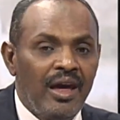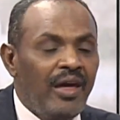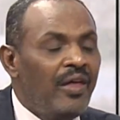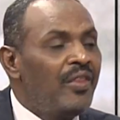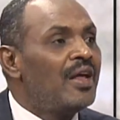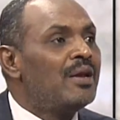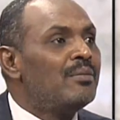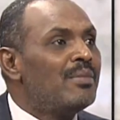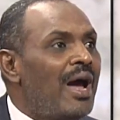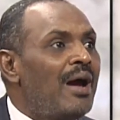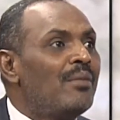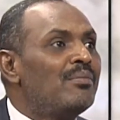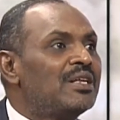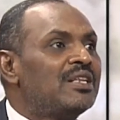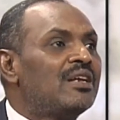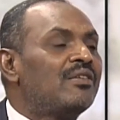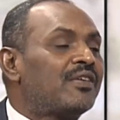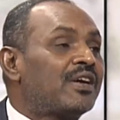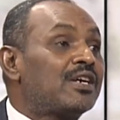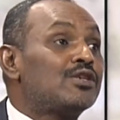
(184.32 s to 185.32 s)
إذا
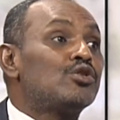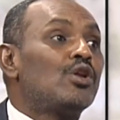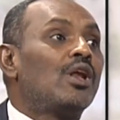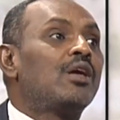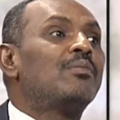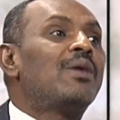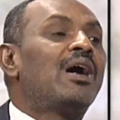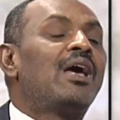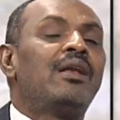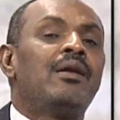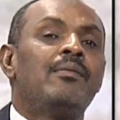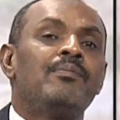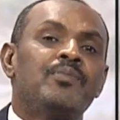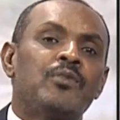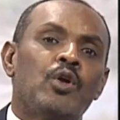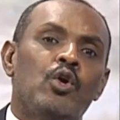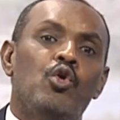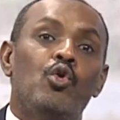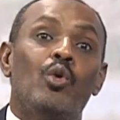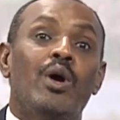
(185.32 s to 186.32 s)
محمد الفكي سليمان
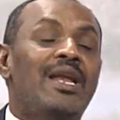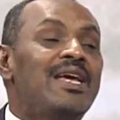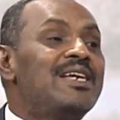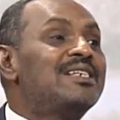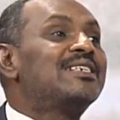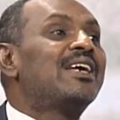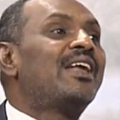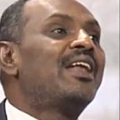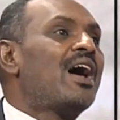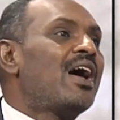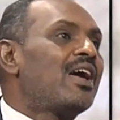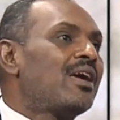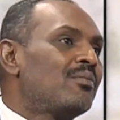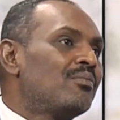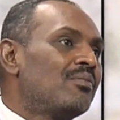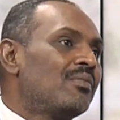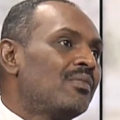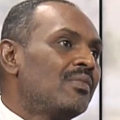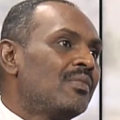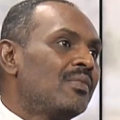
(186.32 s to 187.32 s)
هو ليس
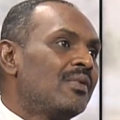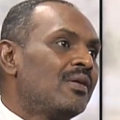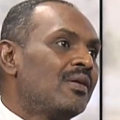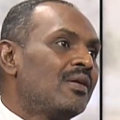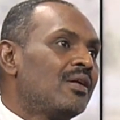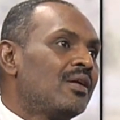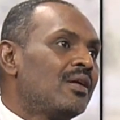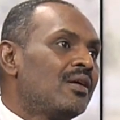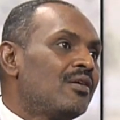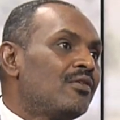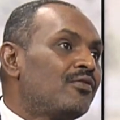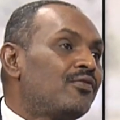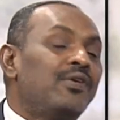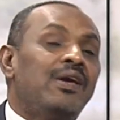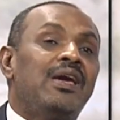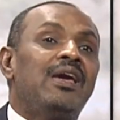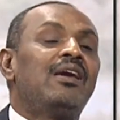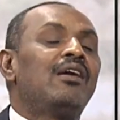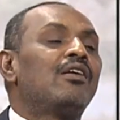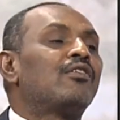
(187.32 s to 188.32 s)
نائم
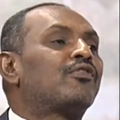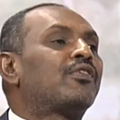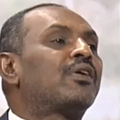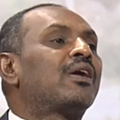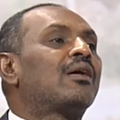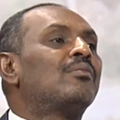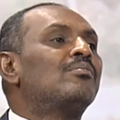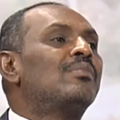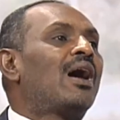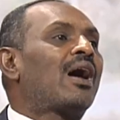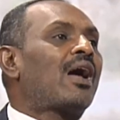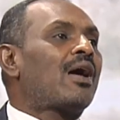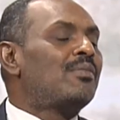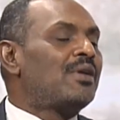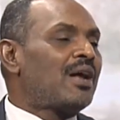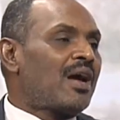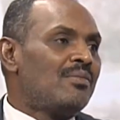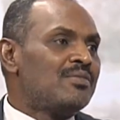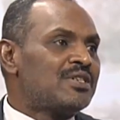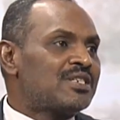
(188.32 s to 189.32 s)
في في ما
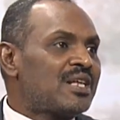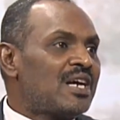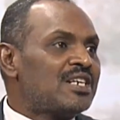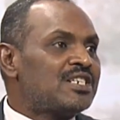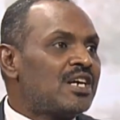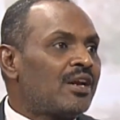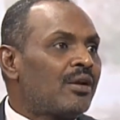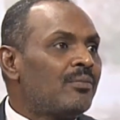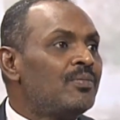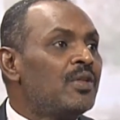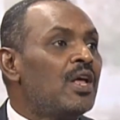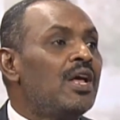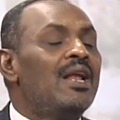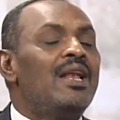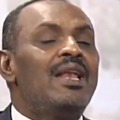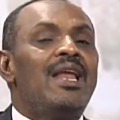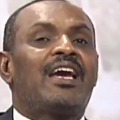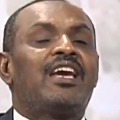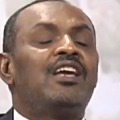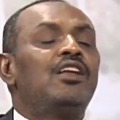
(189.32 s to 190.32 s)
قبل 15
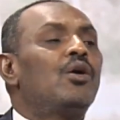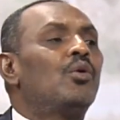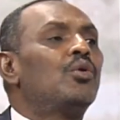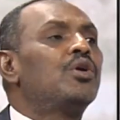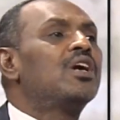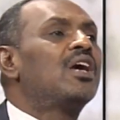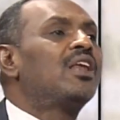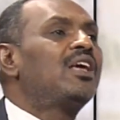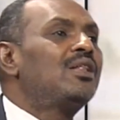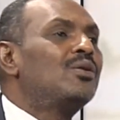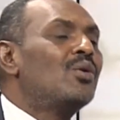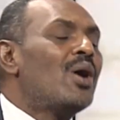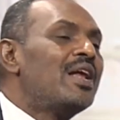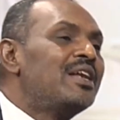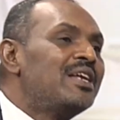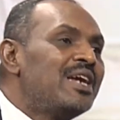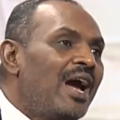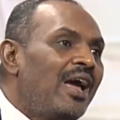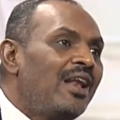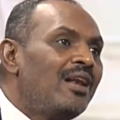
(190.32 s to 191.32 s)
لكنه يريد
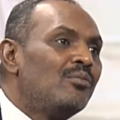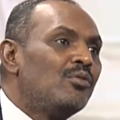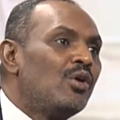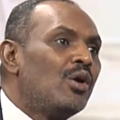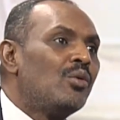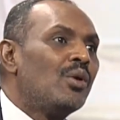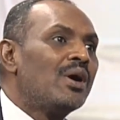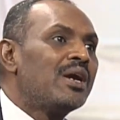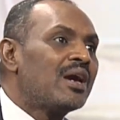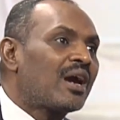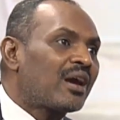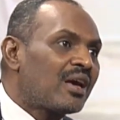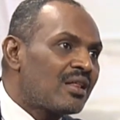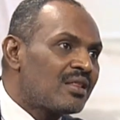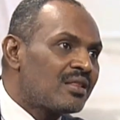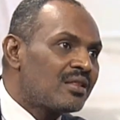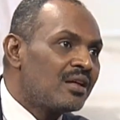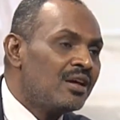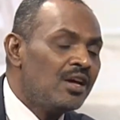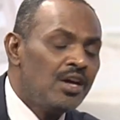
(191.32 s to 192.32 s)
أن يحلم وهو يقظ
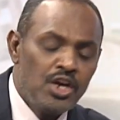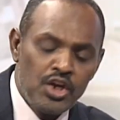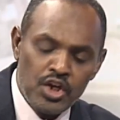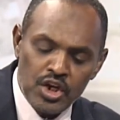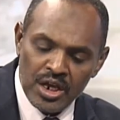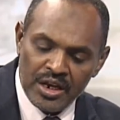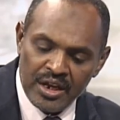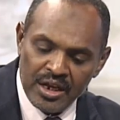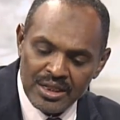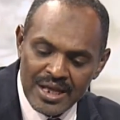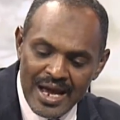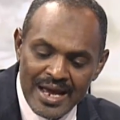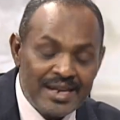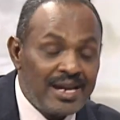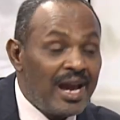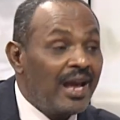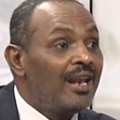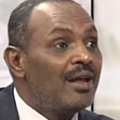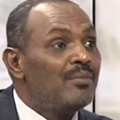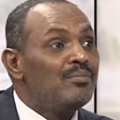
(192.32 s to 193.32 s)
يريد أن
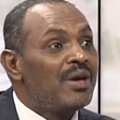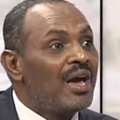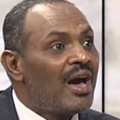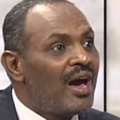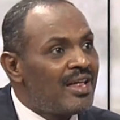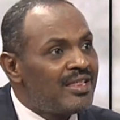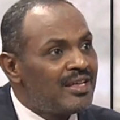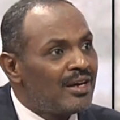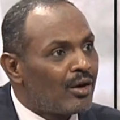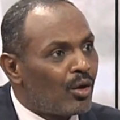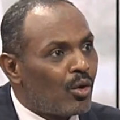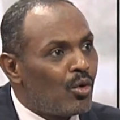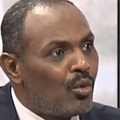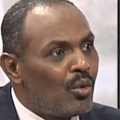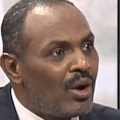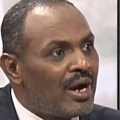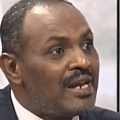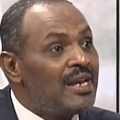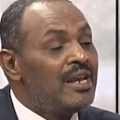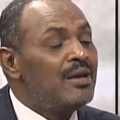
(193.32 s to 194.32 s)
يحلم بهذه
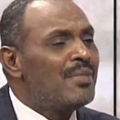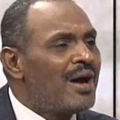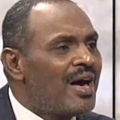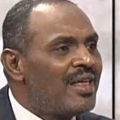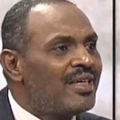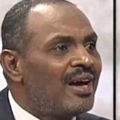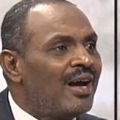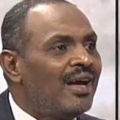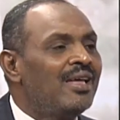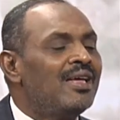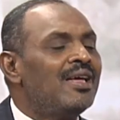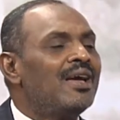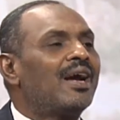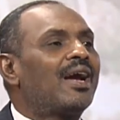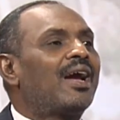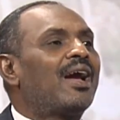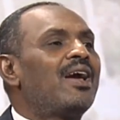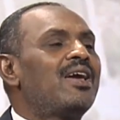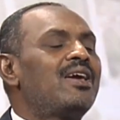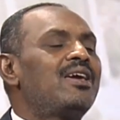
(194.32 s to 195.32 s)
القوة لماذا؟
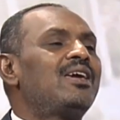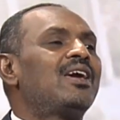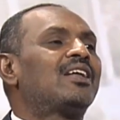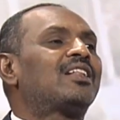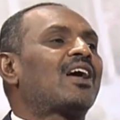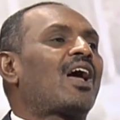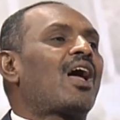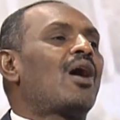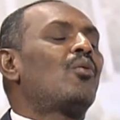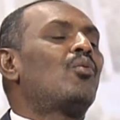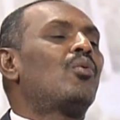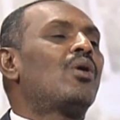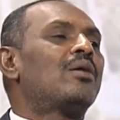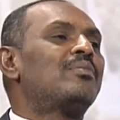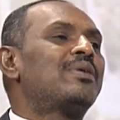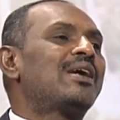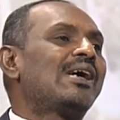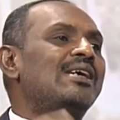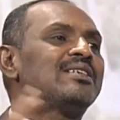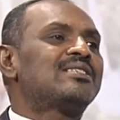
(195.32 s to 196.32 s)
كي يتقوى
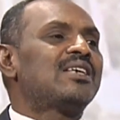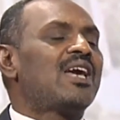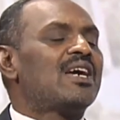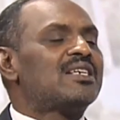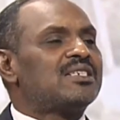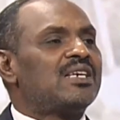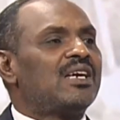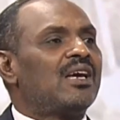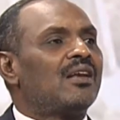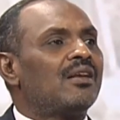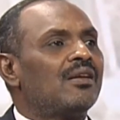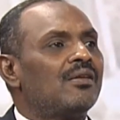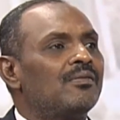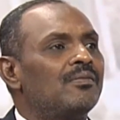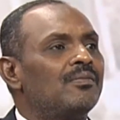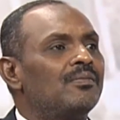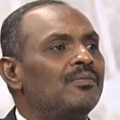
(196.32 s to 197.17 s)
بها سياسيا